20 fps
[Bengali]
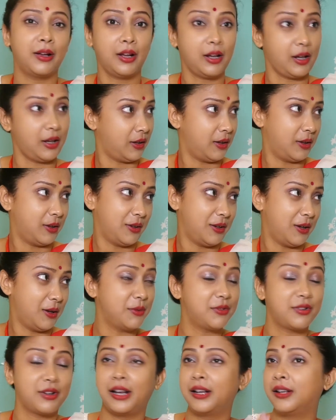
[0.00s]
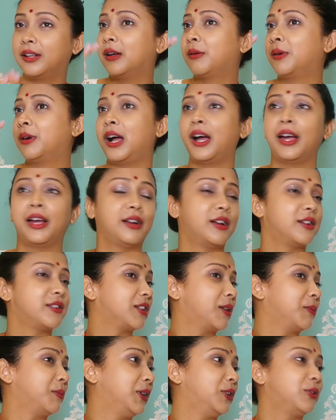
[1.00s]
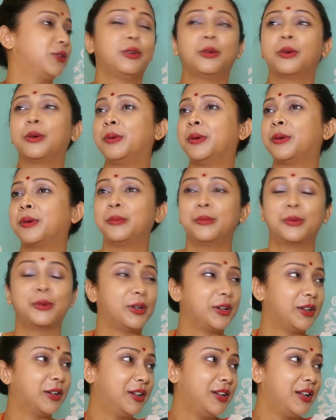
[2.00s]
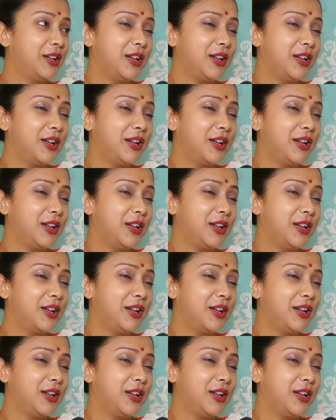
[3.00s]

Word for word: হ্যাঁ ট্রায়াল দিয়ে আবার আয়নার সামনে একটু এরকম এরকম করা